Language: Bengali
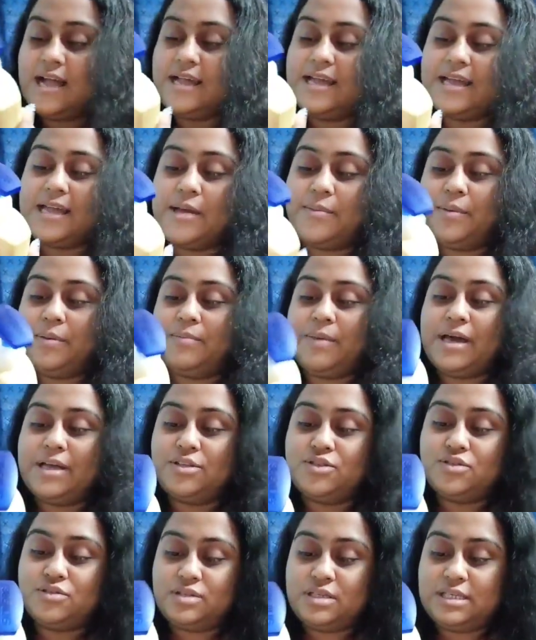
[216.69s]
আর এটা আমি
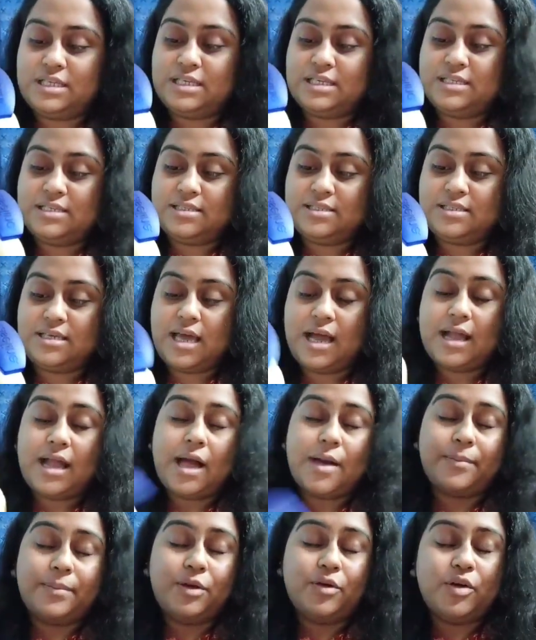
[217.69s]
মায়ের জন্য নিয়ে এসেছি আর
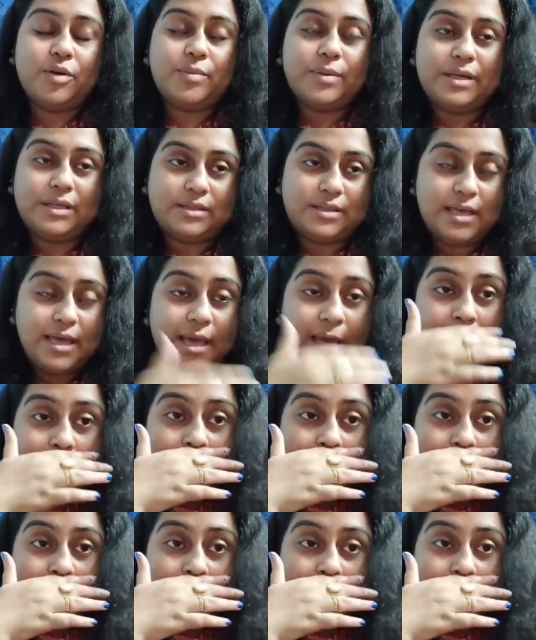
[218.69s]
আমি ওই বাড়িতে